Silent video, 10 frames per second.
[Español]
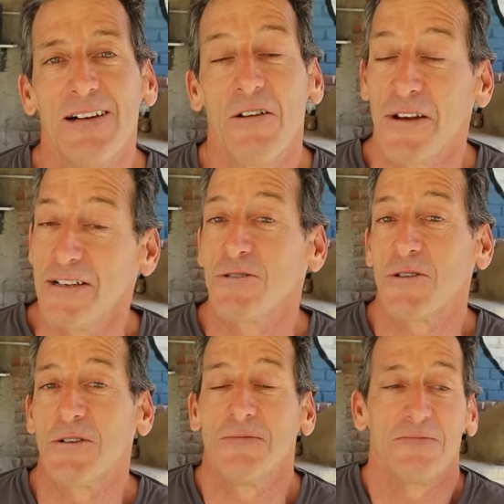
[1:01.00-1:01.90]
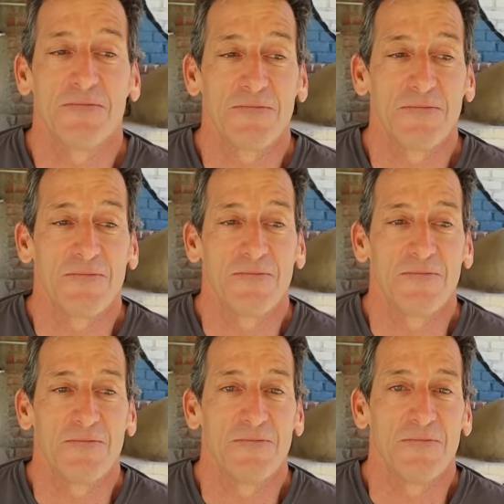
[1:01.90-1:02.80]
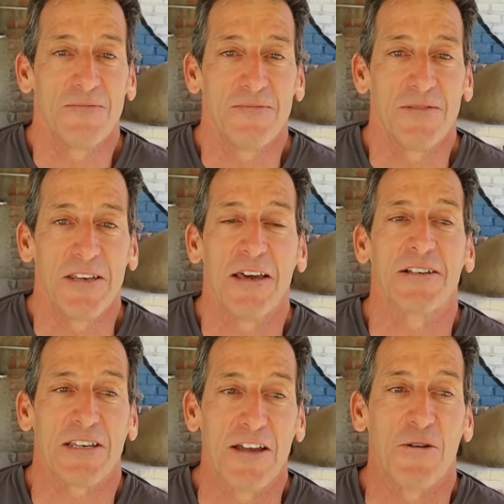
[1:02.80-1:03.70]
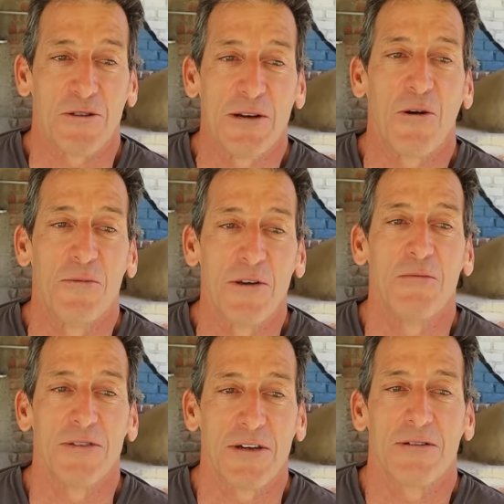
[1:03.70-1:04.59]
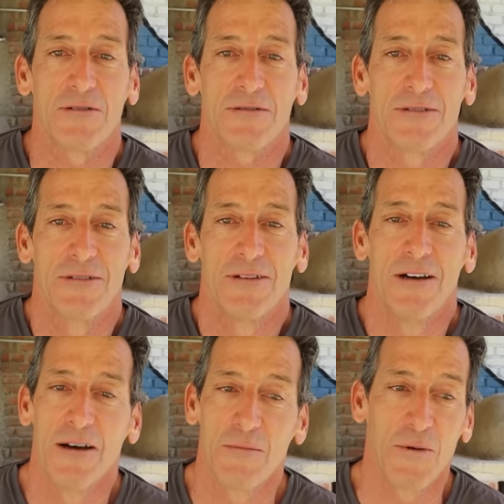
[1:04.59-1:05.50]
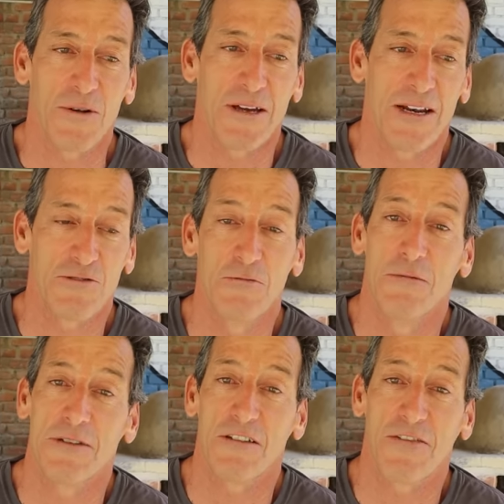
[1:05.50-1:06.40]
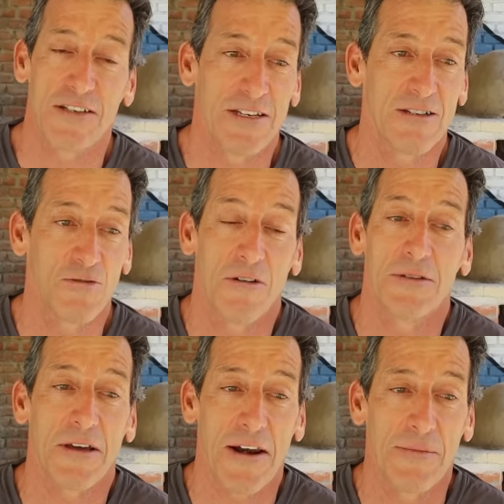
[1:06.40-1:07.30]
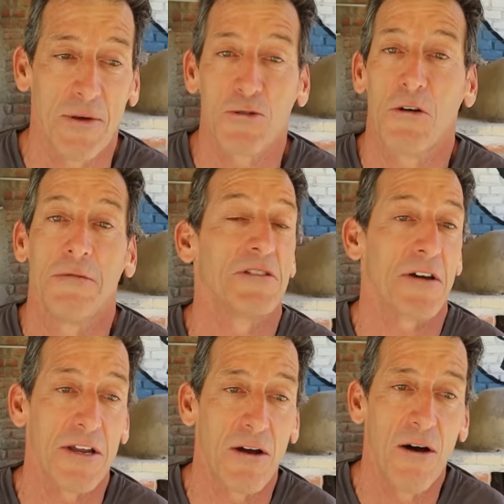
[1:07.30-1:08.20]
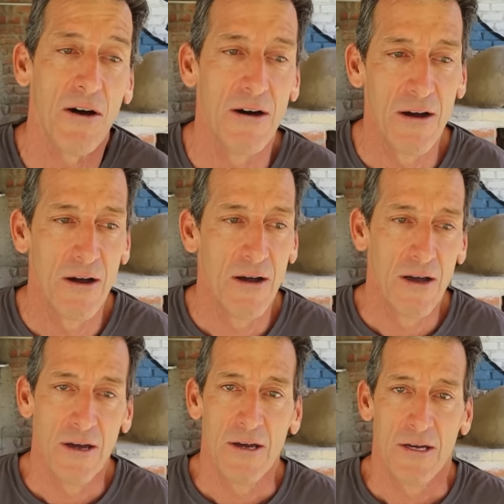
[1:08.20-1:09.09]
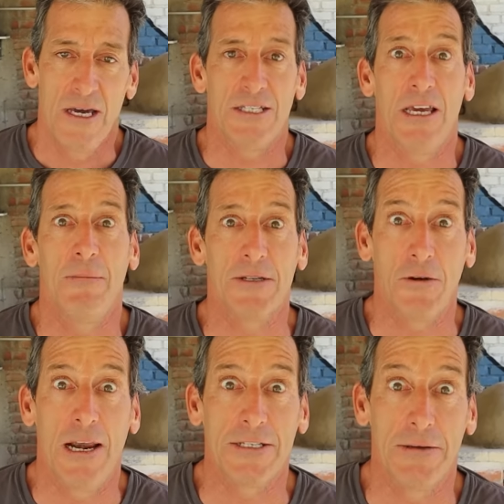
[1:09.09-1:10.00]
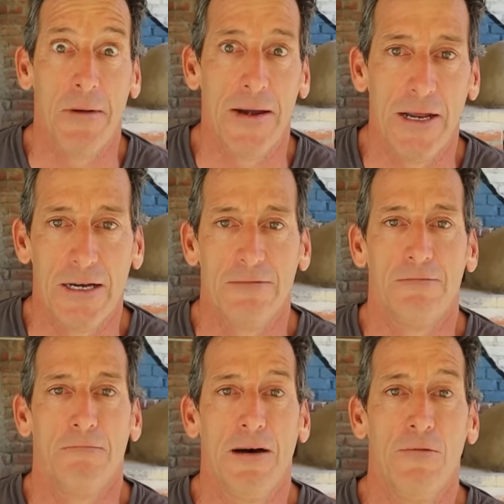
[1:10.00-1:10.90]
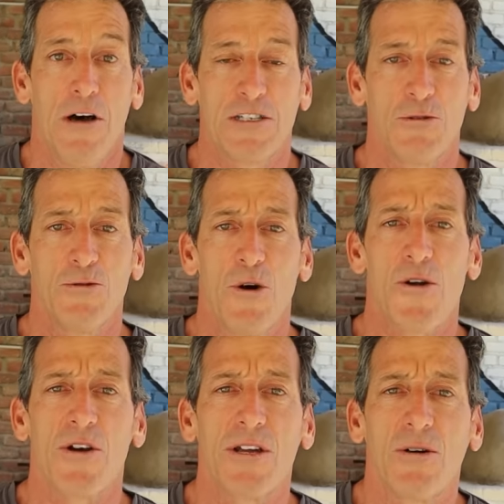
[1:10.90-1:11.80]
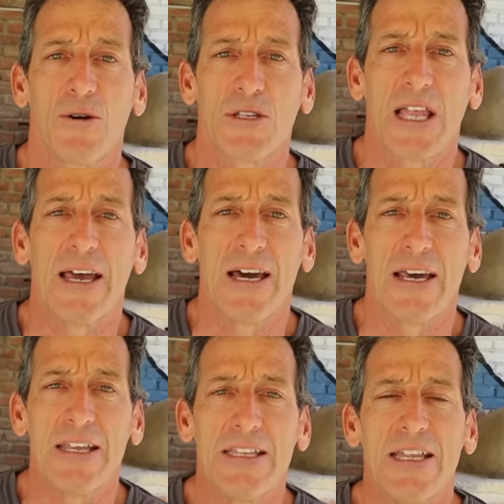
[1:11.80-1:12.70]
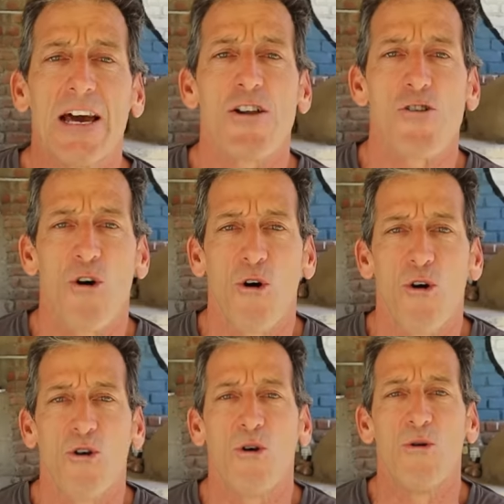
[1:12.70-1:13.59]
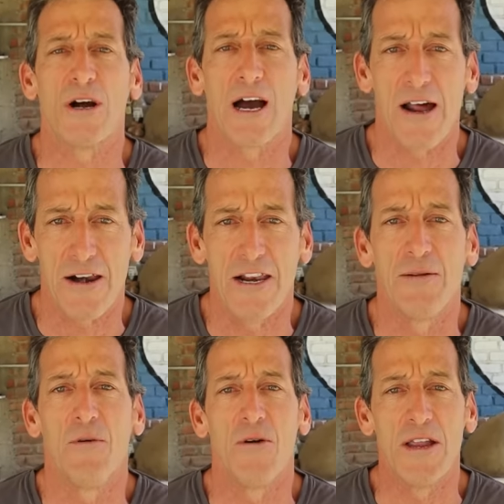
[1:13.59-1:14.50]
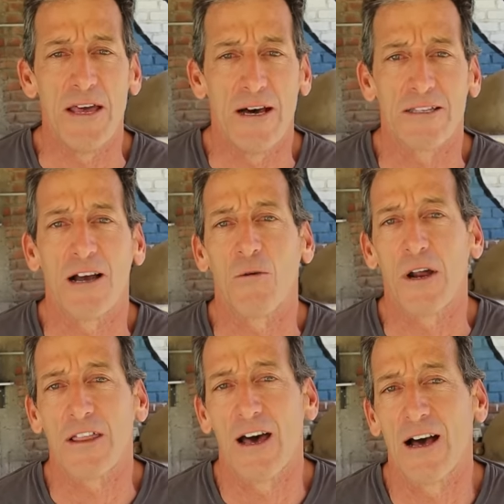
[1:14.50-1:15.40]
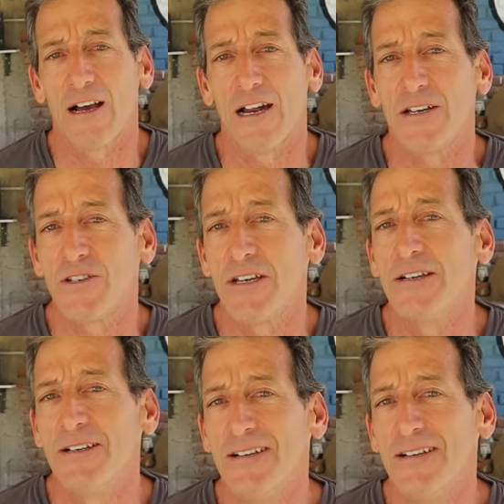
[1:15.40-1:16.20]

Lorenzo, 10 años los han comido mis hijos. Porque era sumamente fácil, sumamente rápido, sumamente rico y hacía para toda la semana. Vamos a hacer unos ricos tallarines rojos con carne molida. ¿Te acuerdas, Carlichín?